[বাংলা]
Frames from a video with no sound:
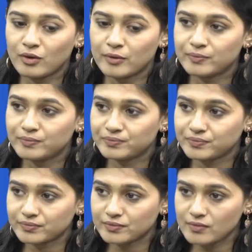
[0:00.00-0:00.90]
স্ক্রিপ্ট
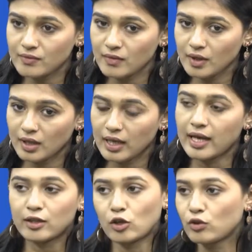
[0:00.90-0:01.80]

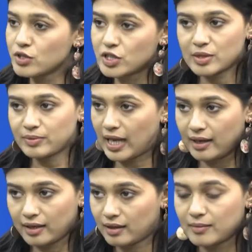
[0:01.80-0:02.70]
হ্যাঁ তখন স্ক্রিপ্ট দেয়নি